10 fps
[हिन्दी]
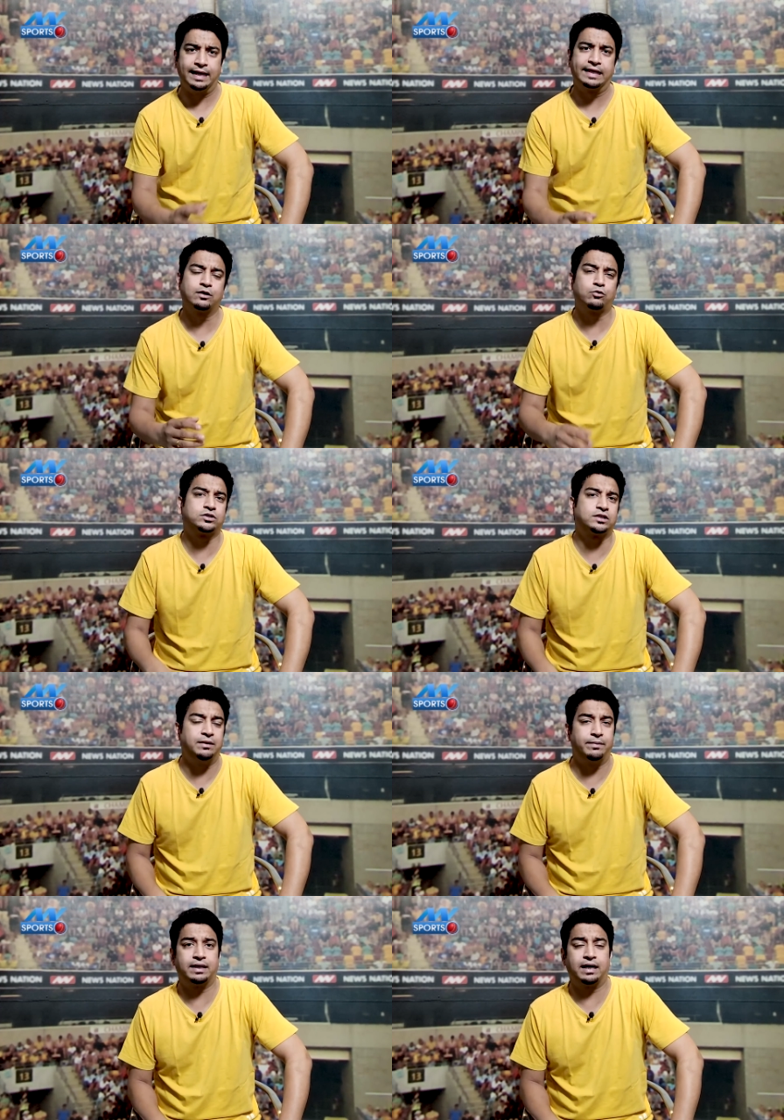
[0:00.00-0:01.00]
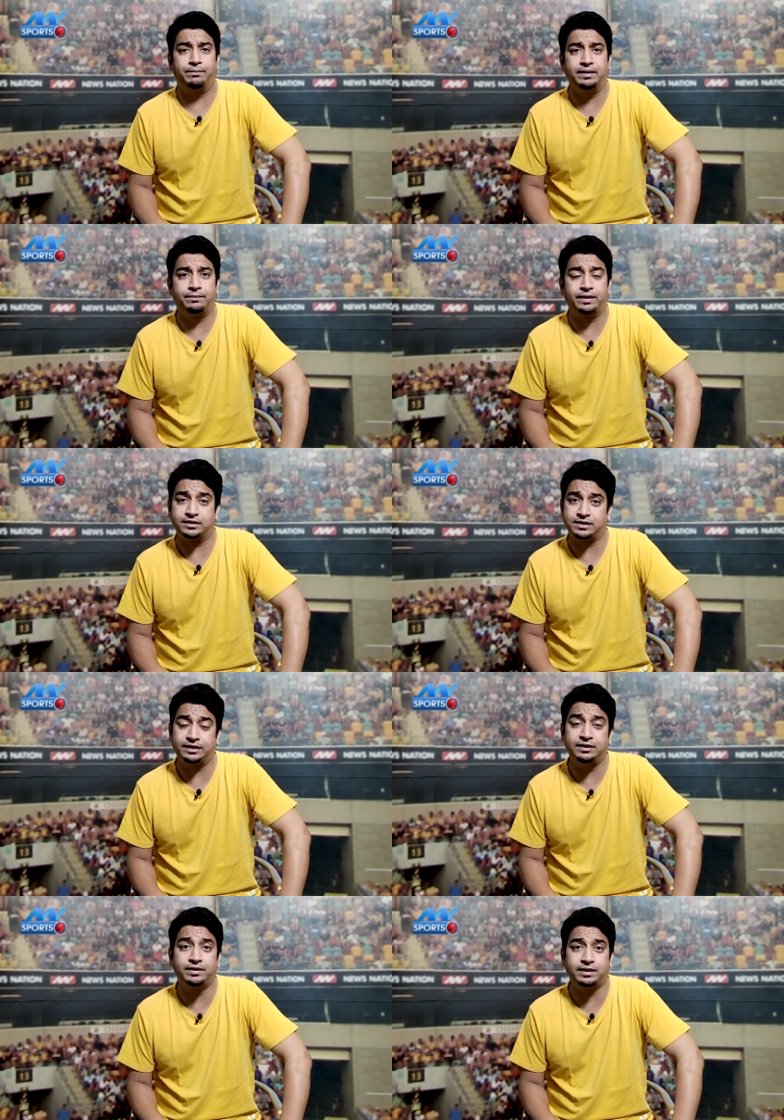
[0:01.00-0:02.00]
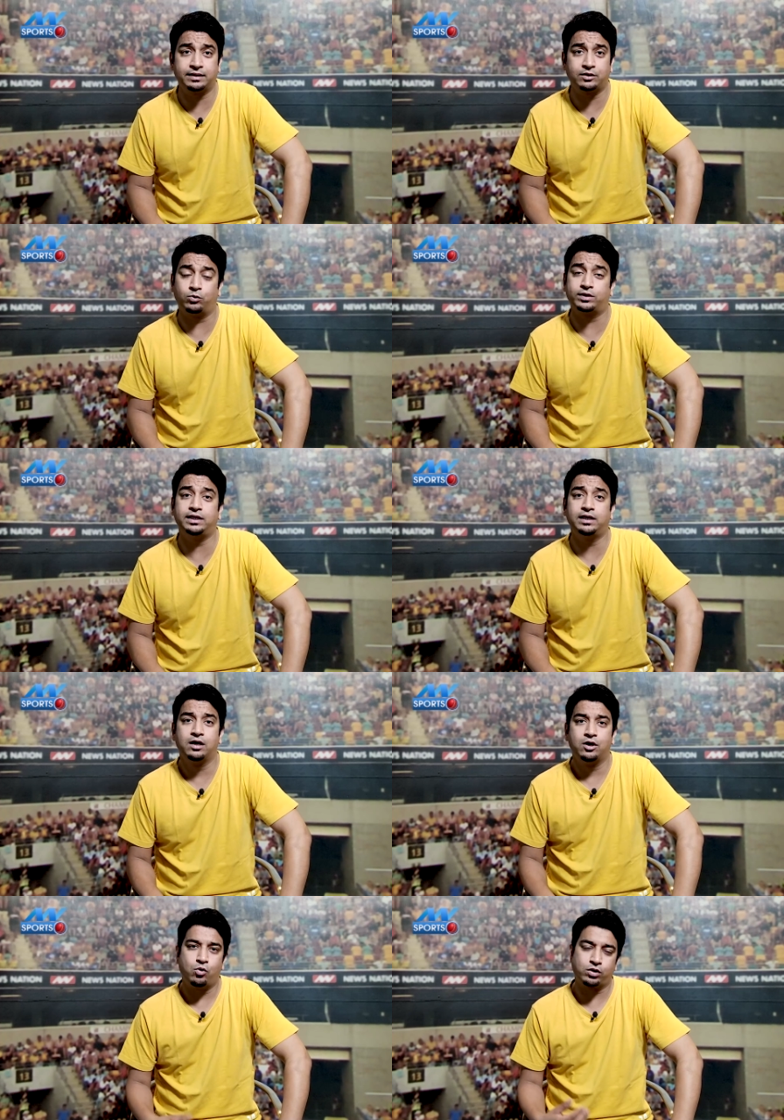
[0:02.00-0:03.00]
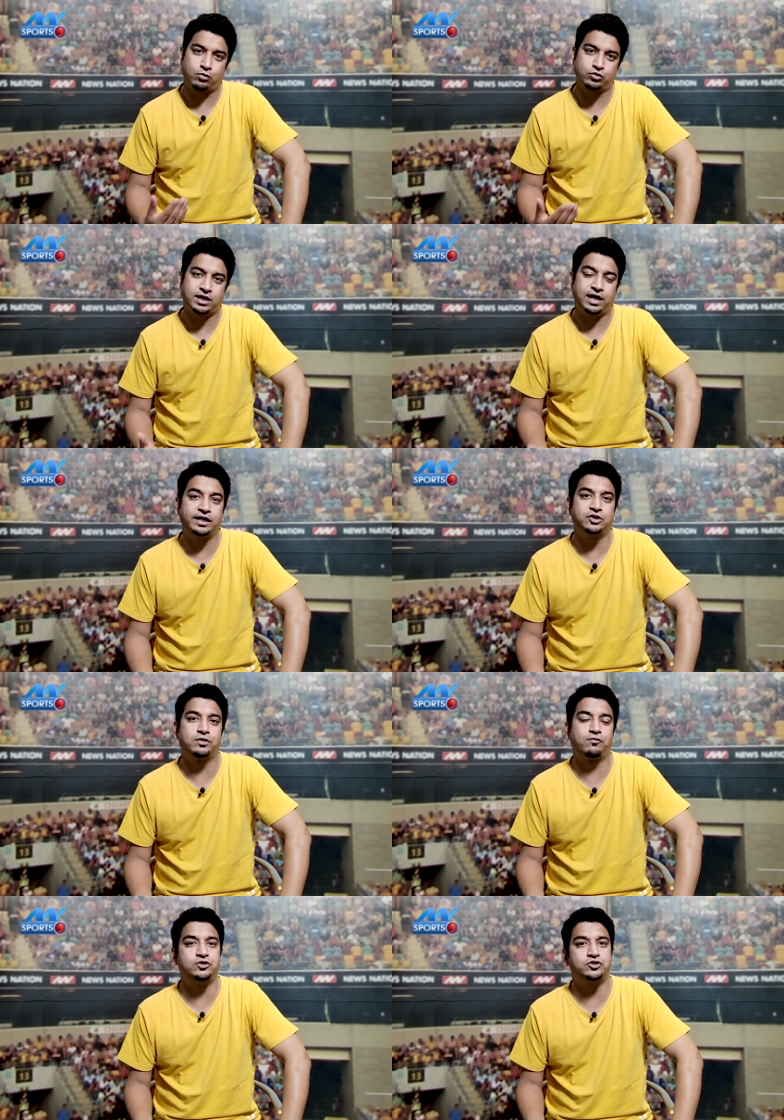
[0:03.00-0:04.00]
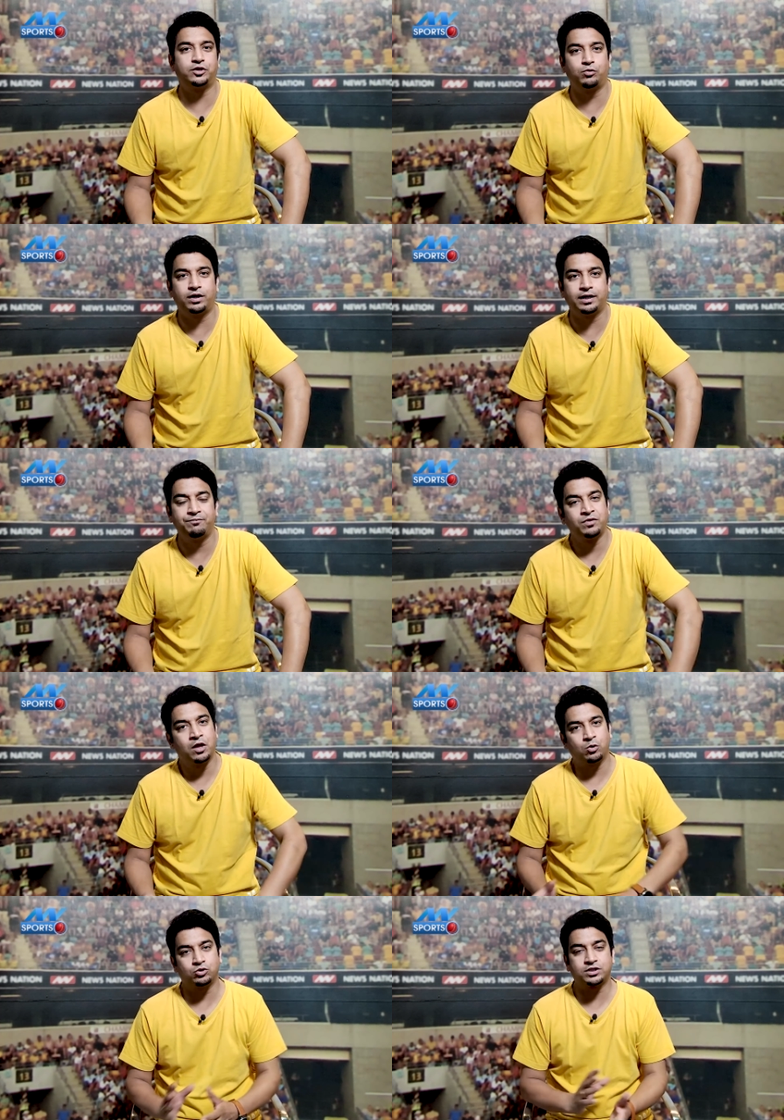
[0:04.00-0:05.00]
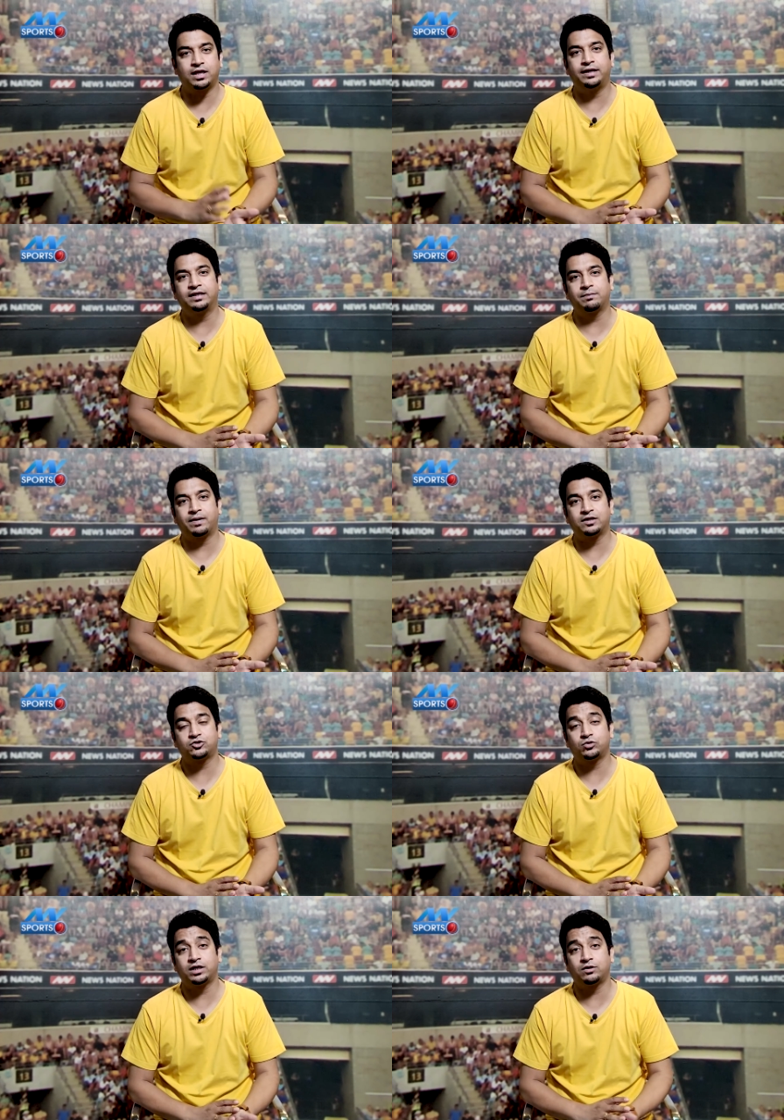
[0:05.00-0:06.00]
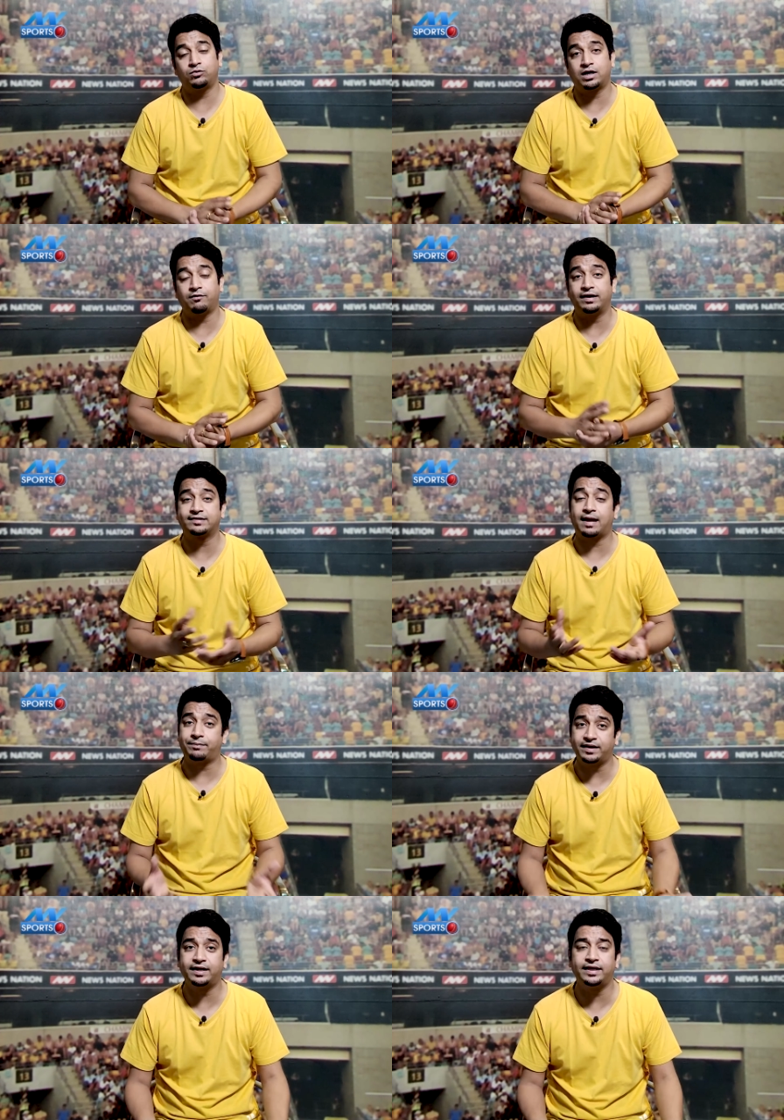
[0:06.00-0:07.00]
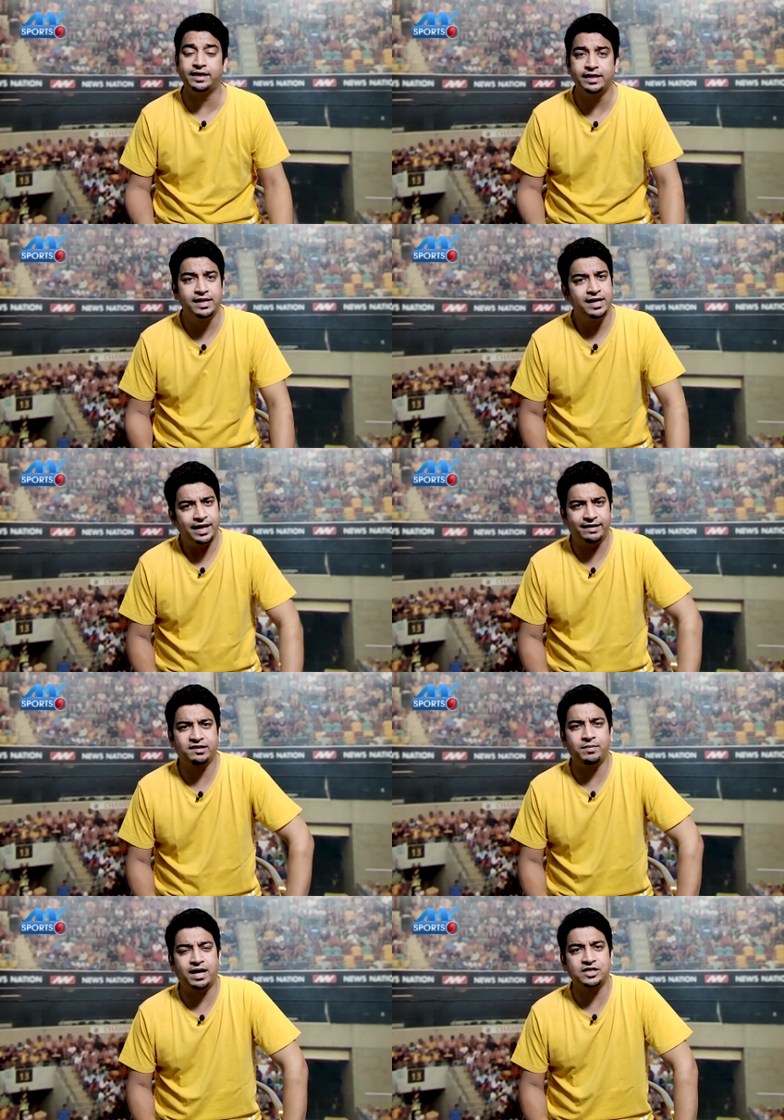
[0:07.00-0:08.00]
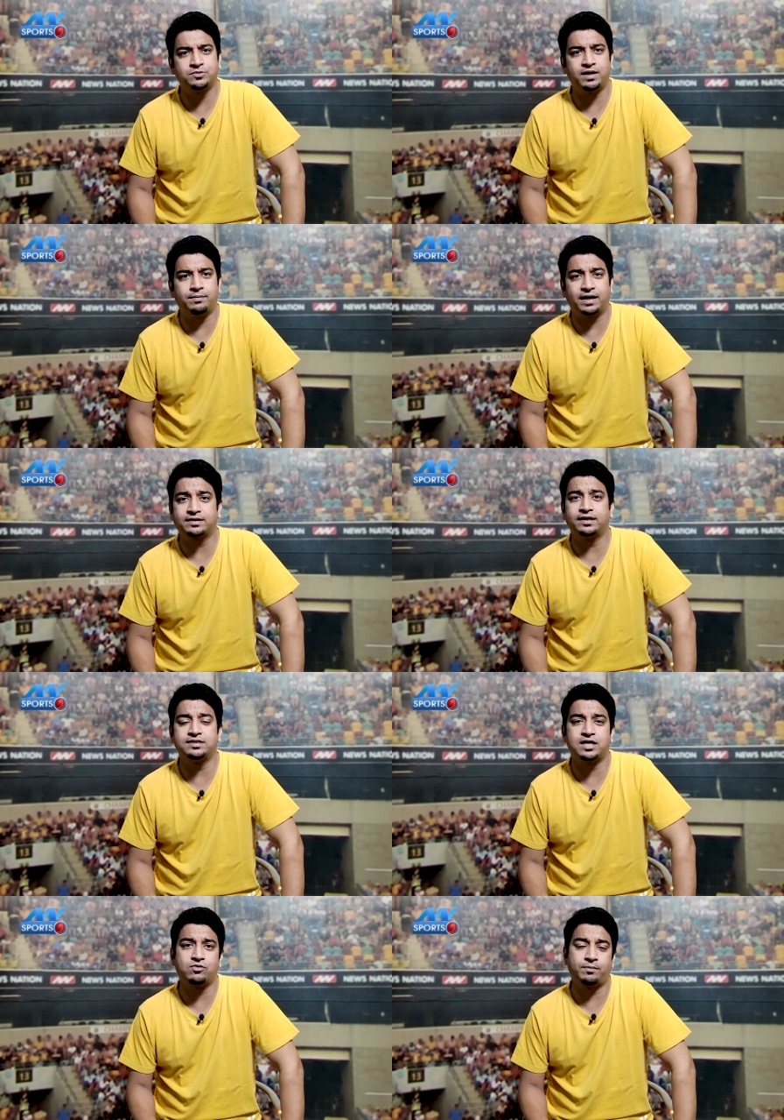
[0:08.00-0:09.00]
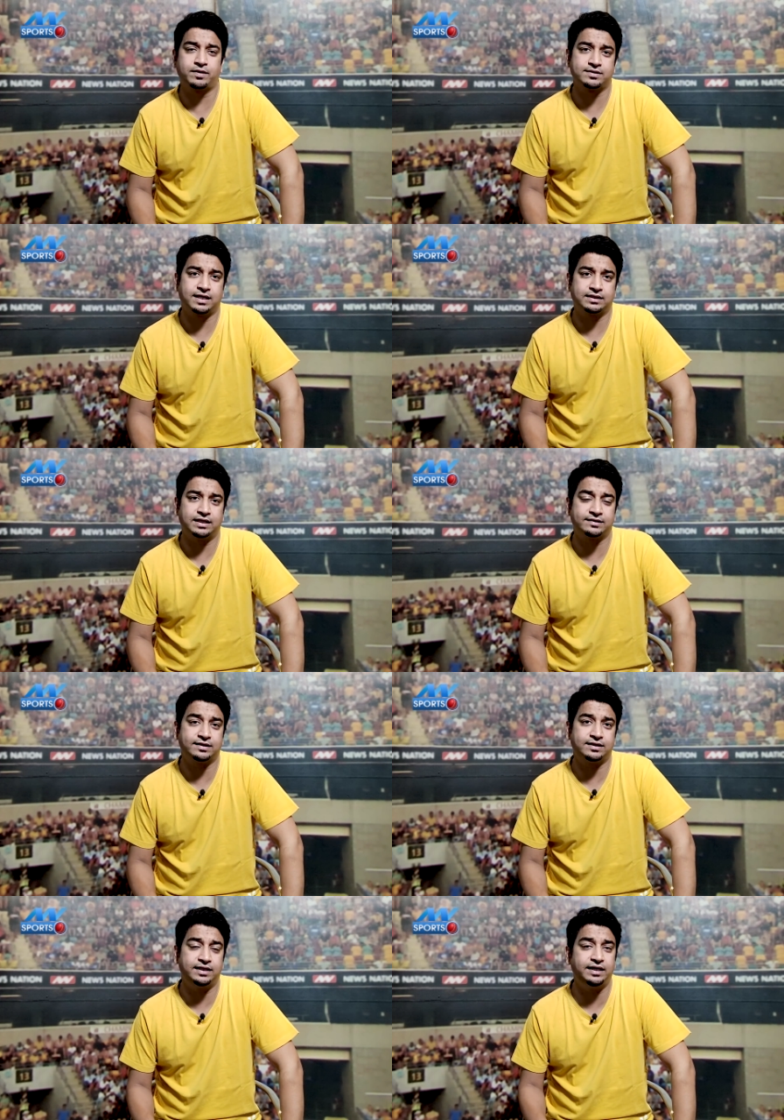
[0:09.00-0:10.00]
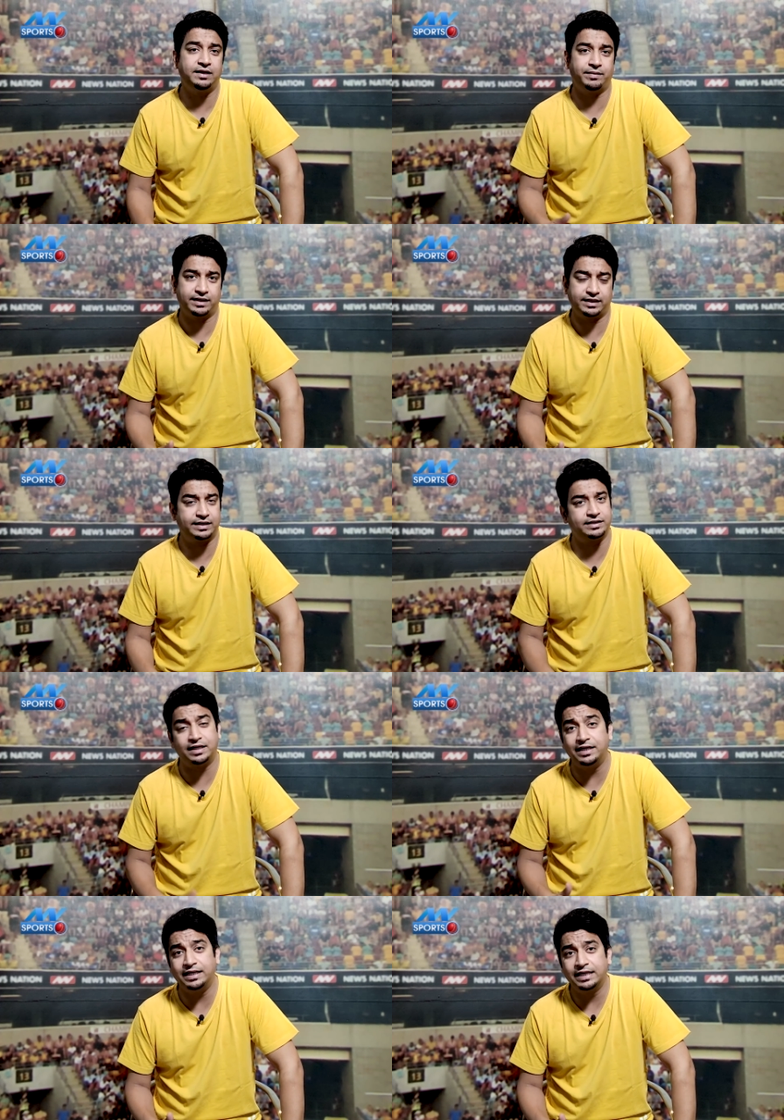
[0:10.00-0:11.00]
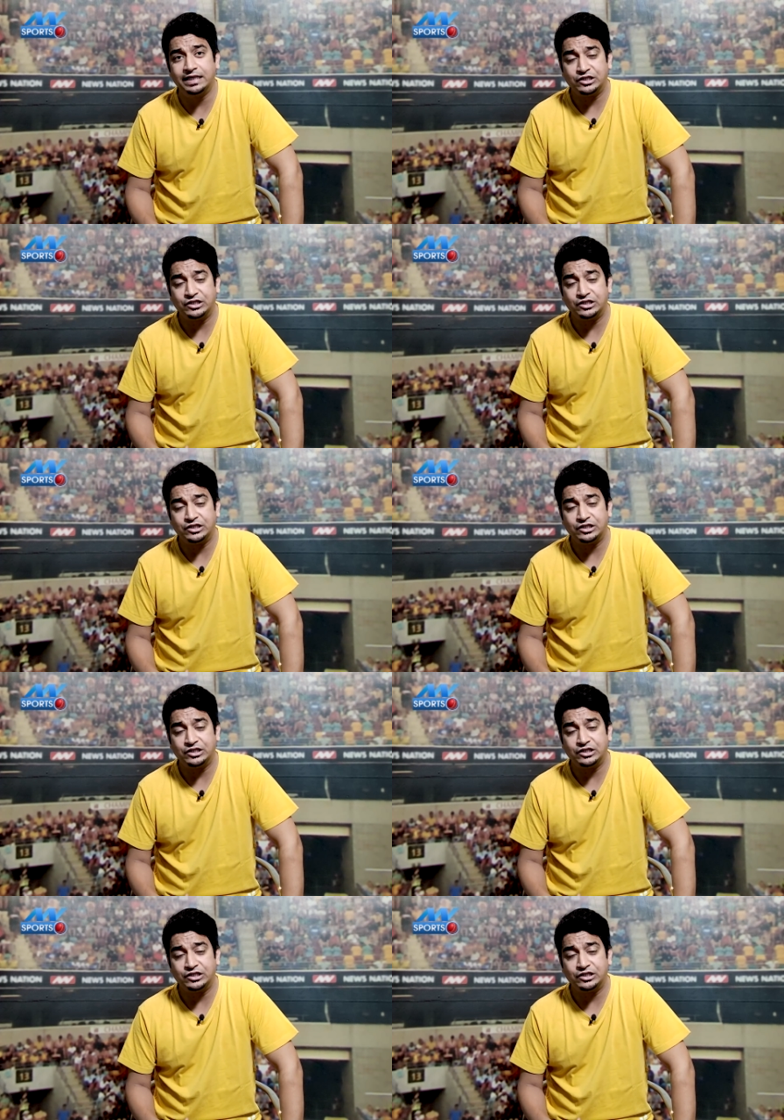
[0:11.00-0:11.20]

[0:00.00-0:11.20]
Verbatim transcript: लेकिन कुछ टीमें अब भी परेशानी में हैं क्योंकि उनके कुछ खिलाड़ी जो है वो इंजर्ड हो गए हैं कुछ खिलाड़ी के पास जो है उनका वाइस कैप्टन नहीं है ऐसे में आज मैं बात करने जा रहा हूँ आपके साथ कि ऐसी तीन टीमें हैं यानी कि दिल्ली